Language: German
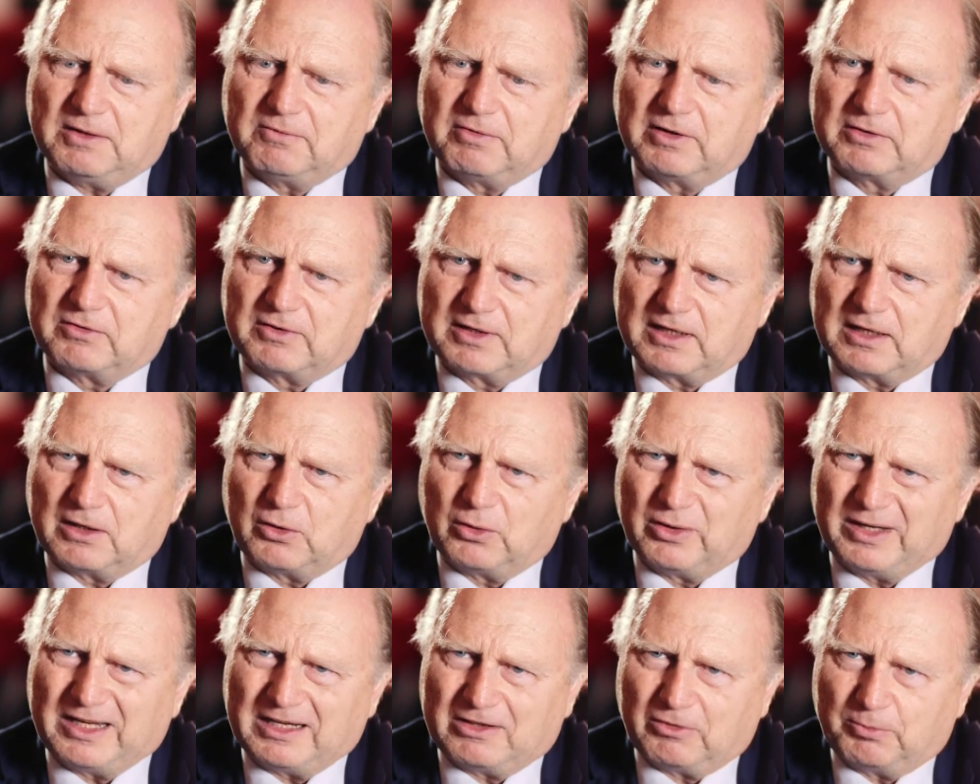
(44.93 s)
was ja
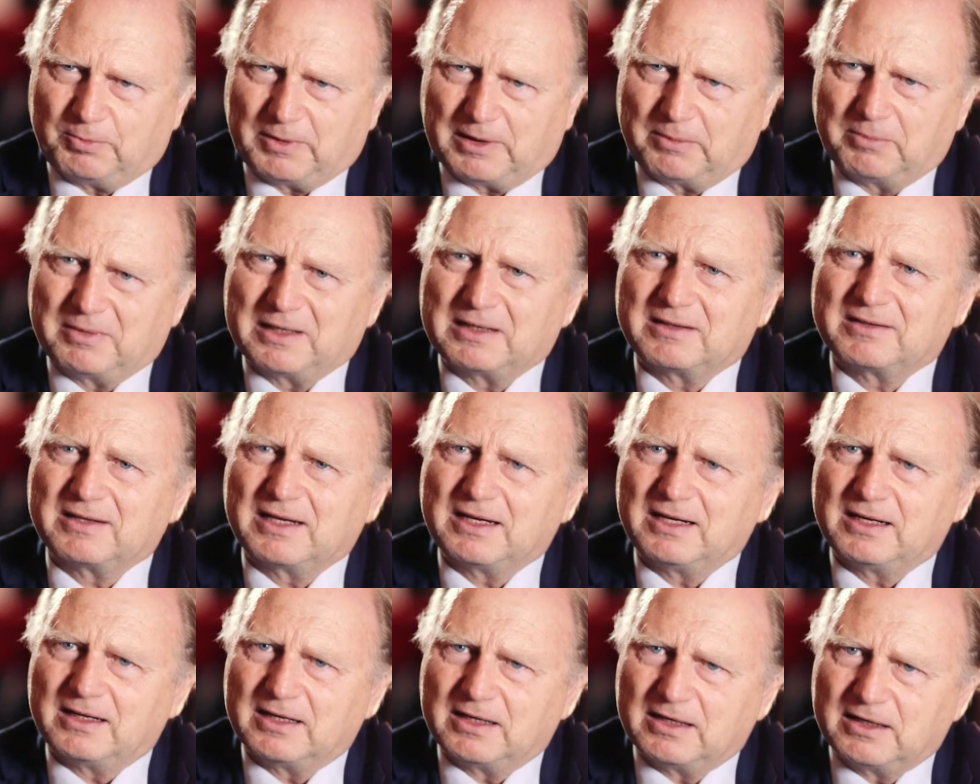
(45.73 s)
auch
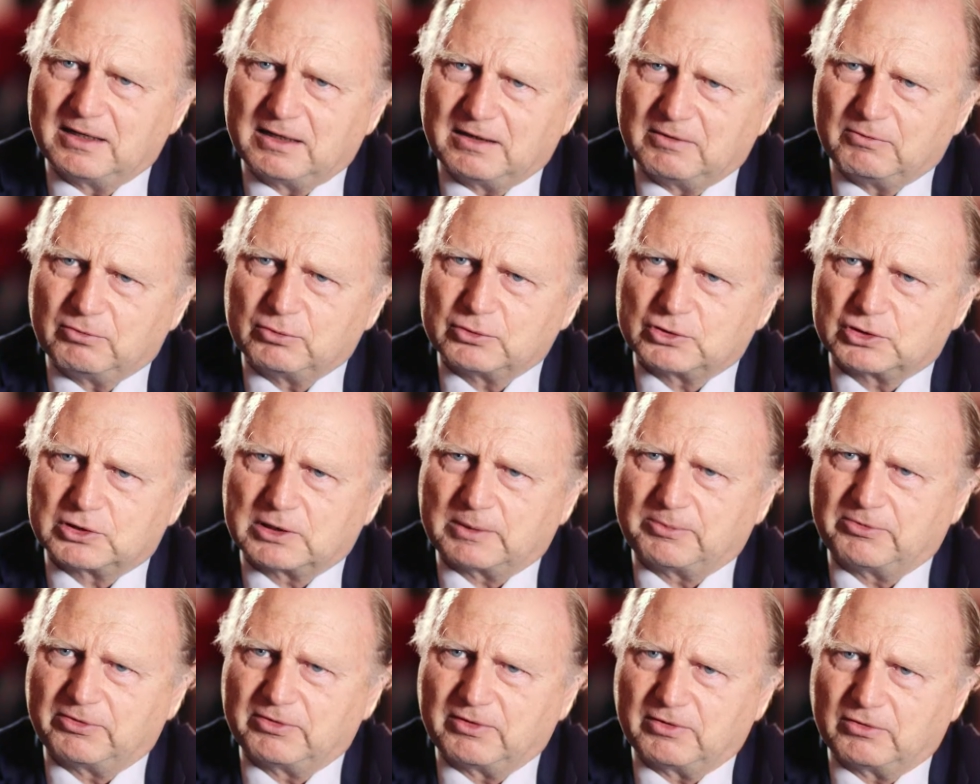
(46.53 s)
experimentell in den
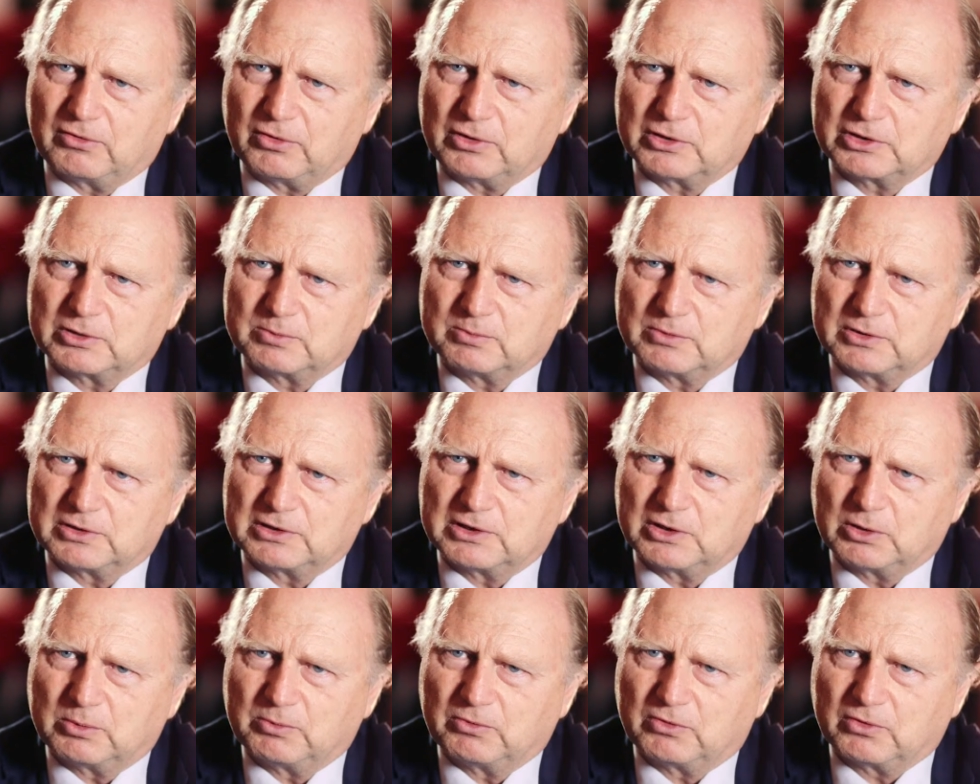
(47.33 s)
Fußstapfen des Deutschen
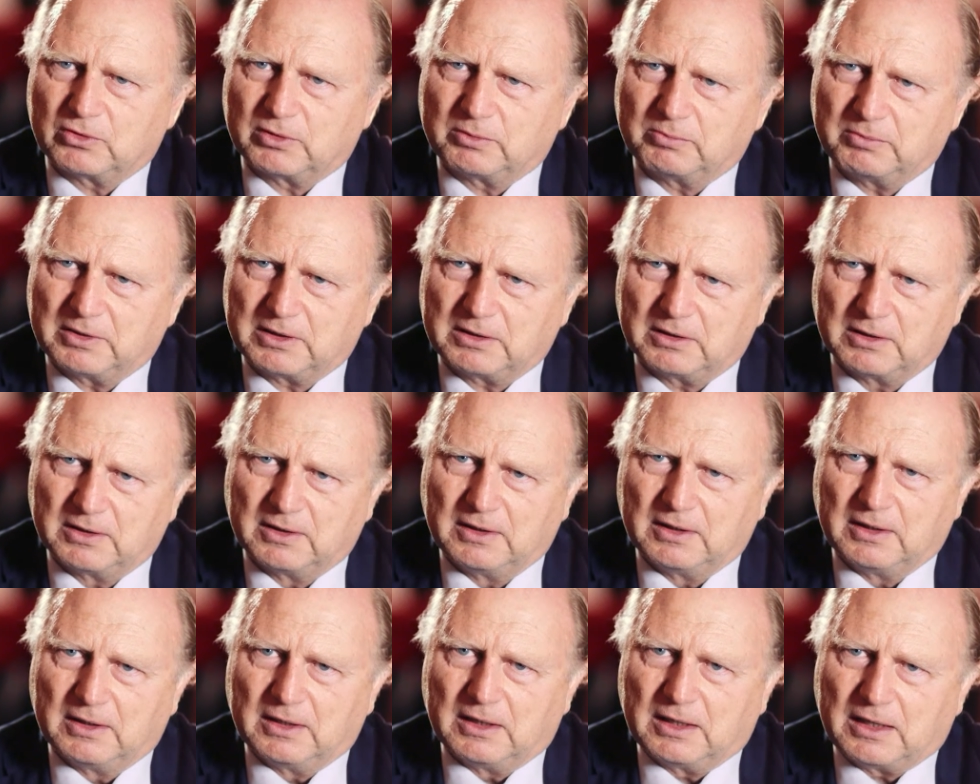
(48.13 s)
Museums und mit
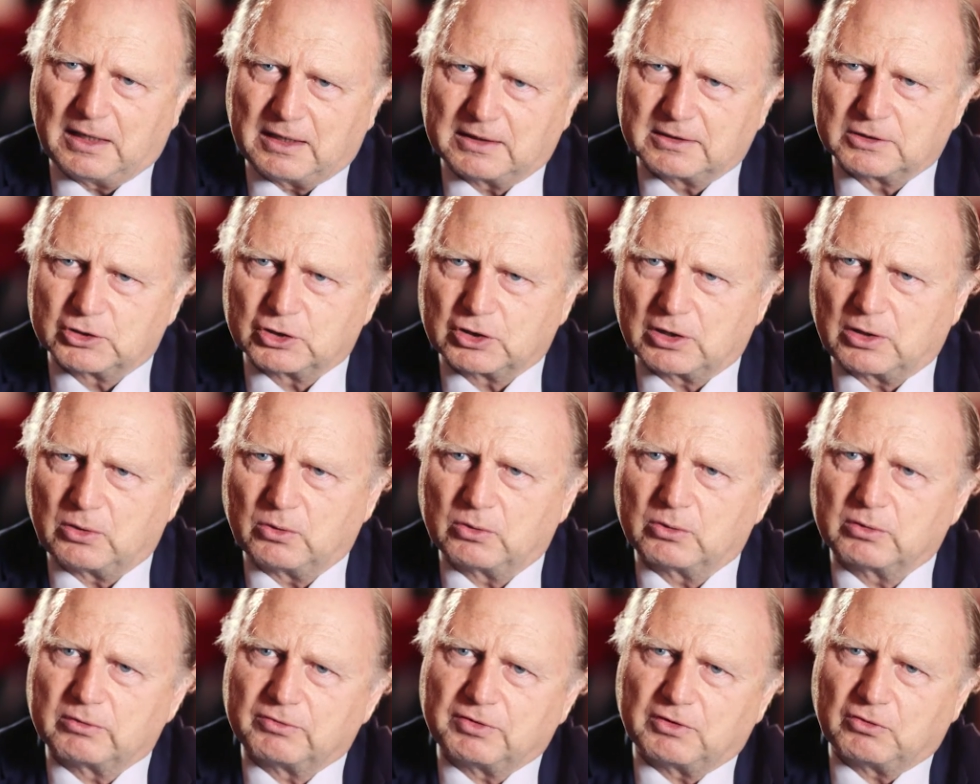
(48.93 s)

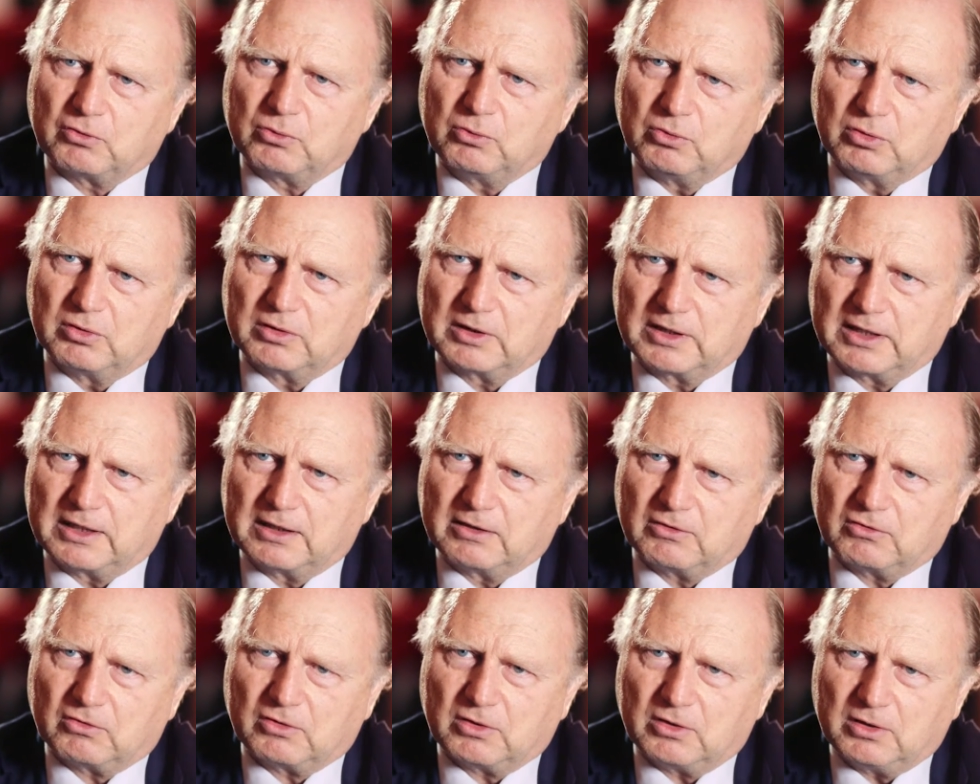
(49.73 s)
Anschauungen und Versuchen
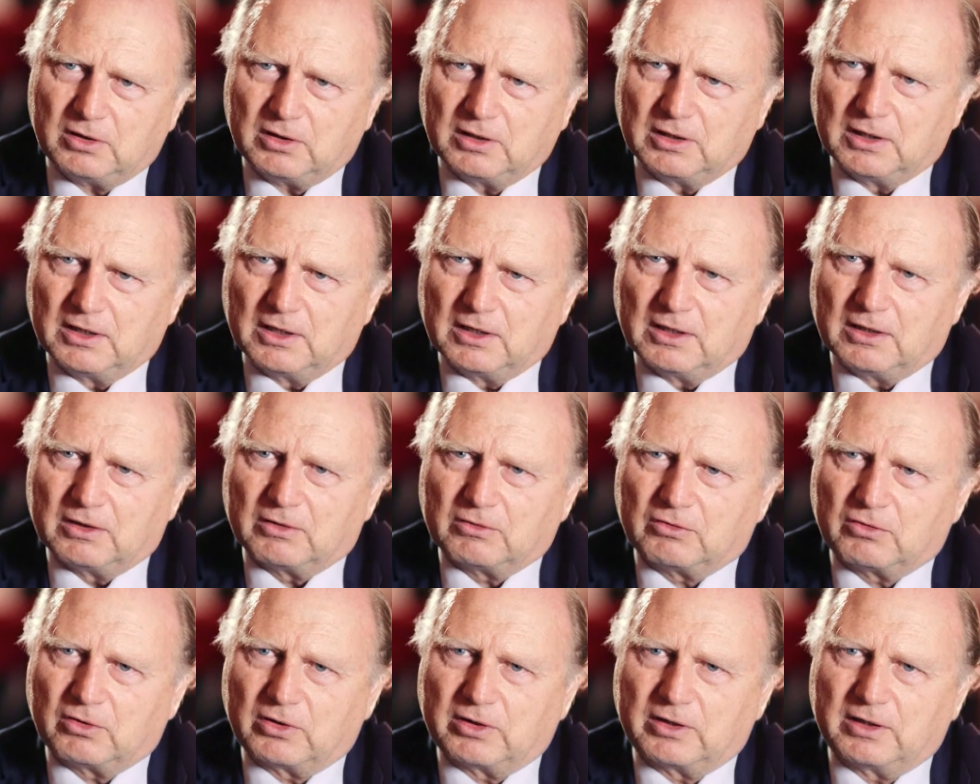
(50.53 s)
gehen soll,
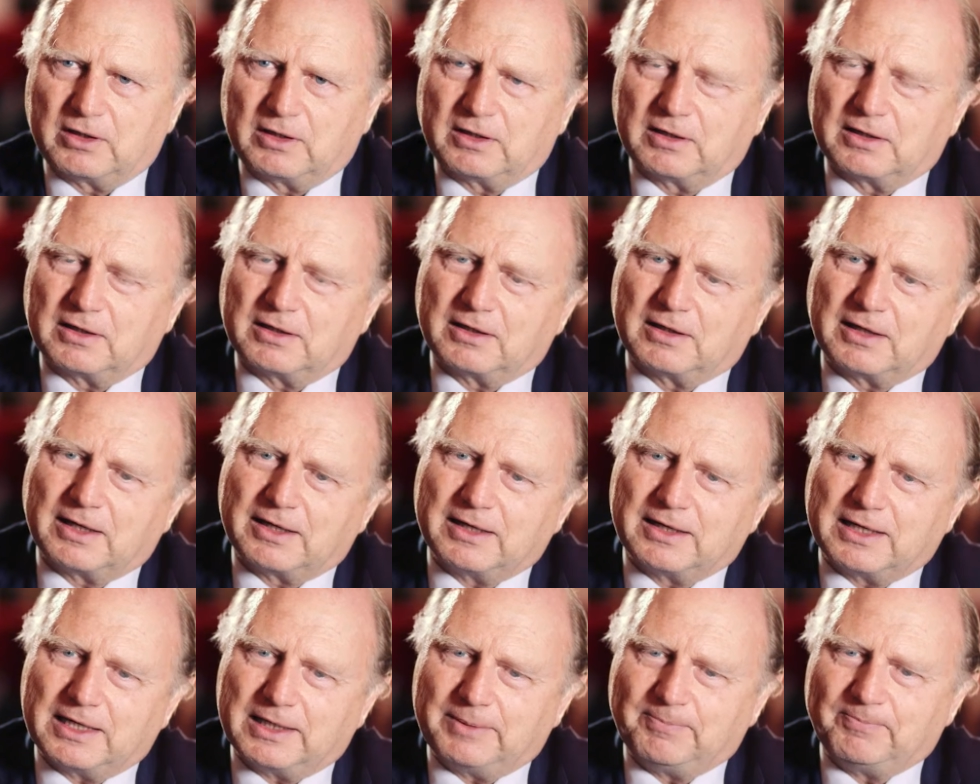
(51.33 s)
sondern
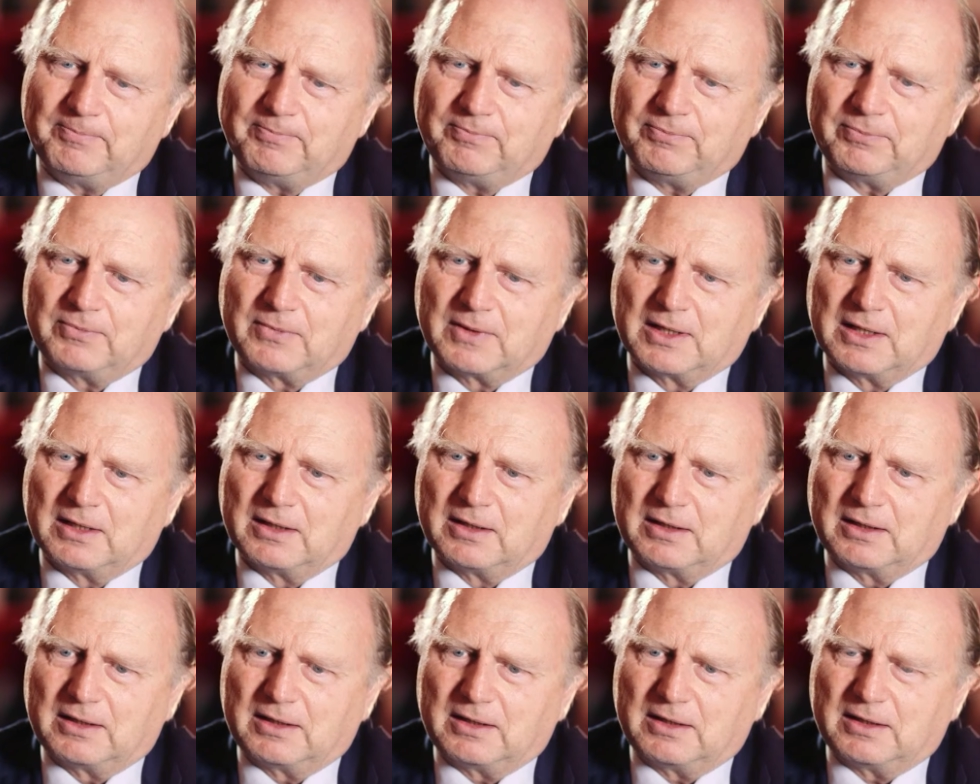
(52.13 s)
daneben
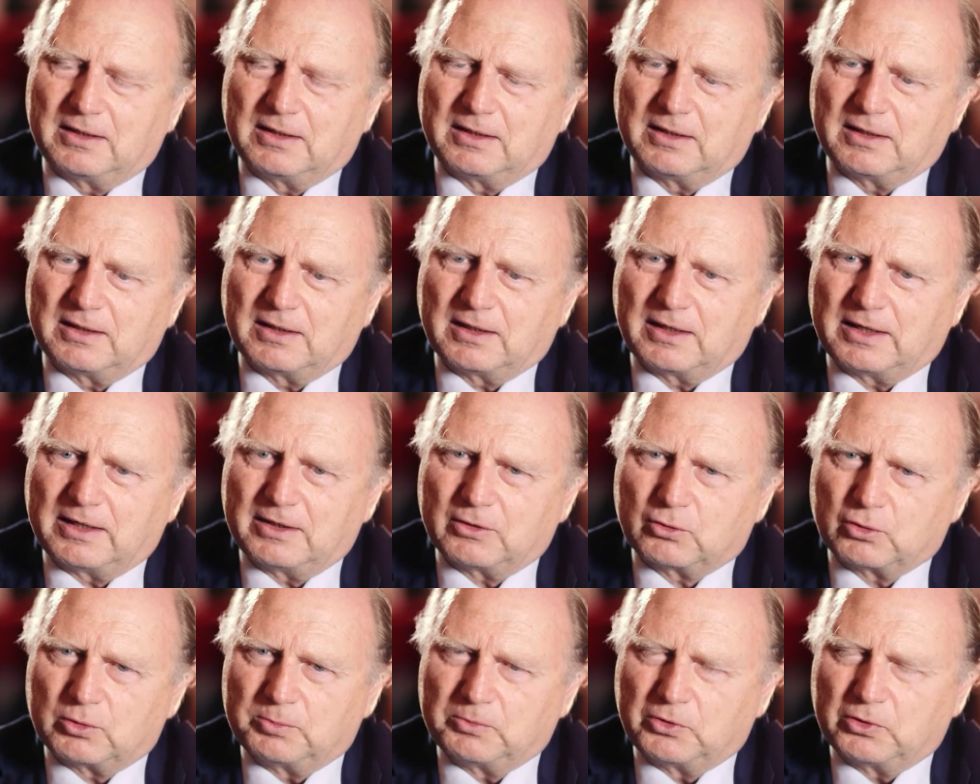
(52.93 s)
äh,
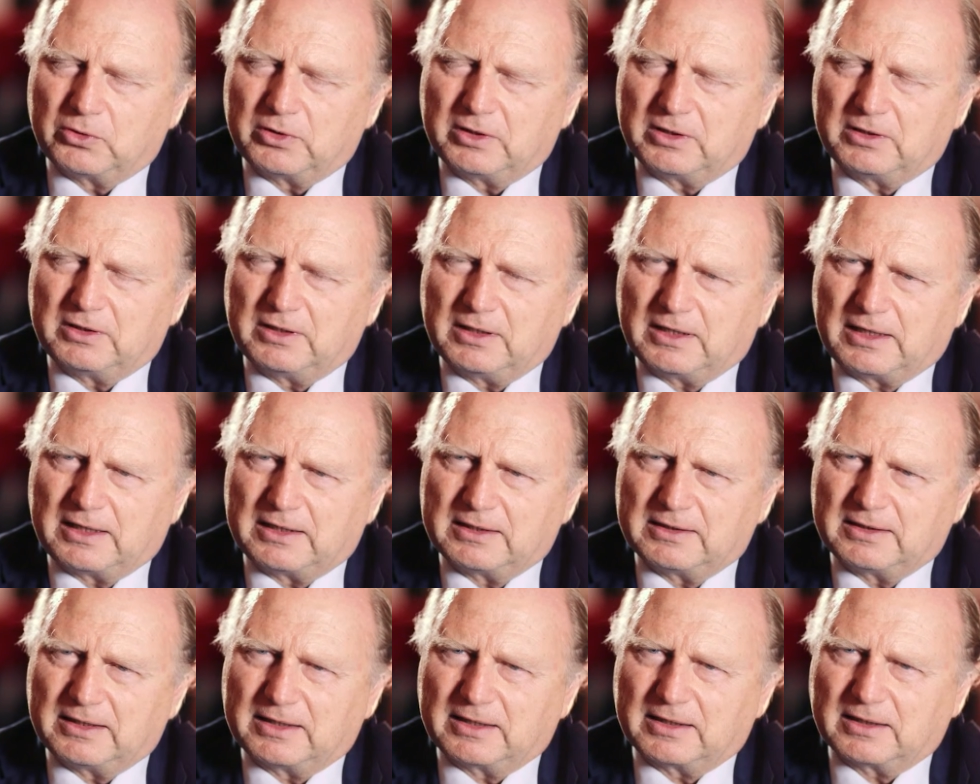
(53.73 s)
eine Community,
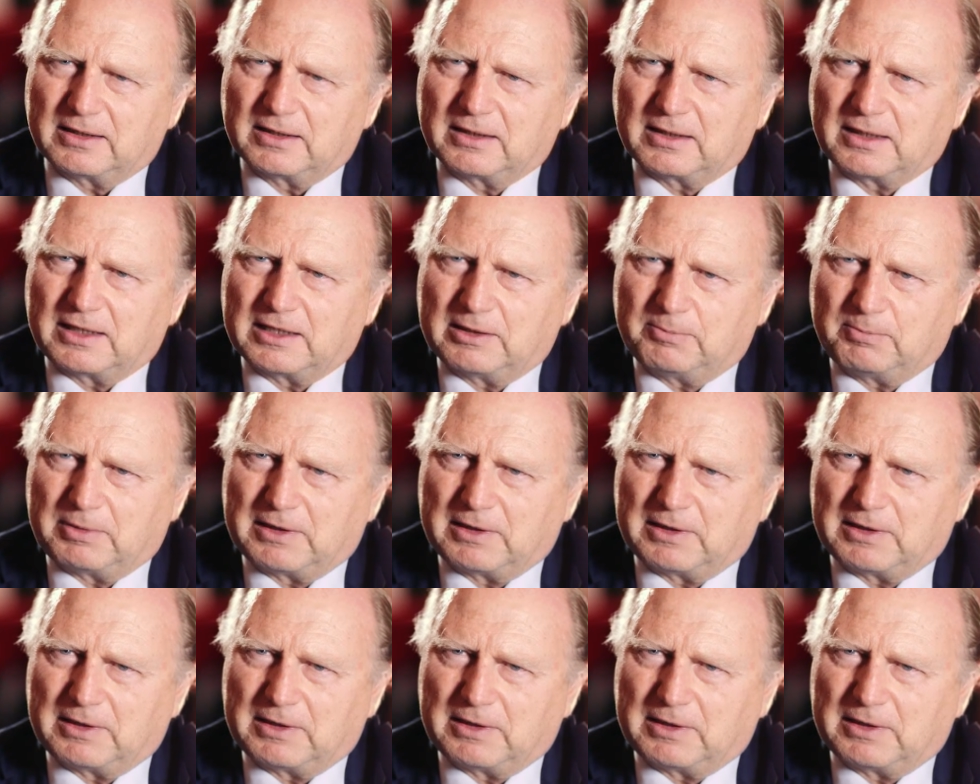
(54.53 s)
ein Denken, eine